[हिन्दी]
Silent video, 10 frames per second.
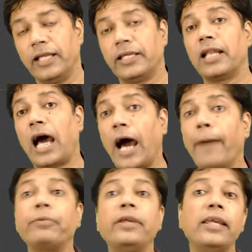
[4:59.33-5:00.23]
लेकिन
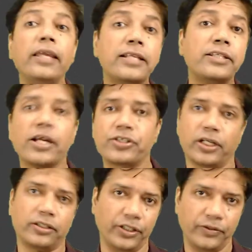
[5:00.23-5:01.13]
आपकी इच्छा
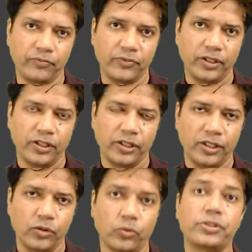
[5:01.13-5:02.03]
शक्ति
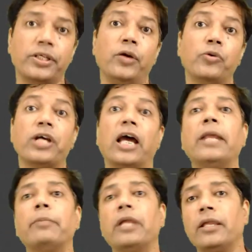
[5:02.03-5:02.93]
उसे
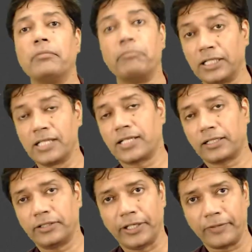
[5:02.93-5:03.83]
उजाले में बदल
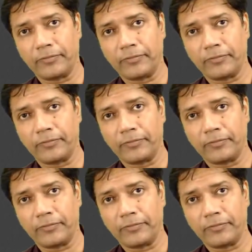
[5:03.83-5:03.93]
सकती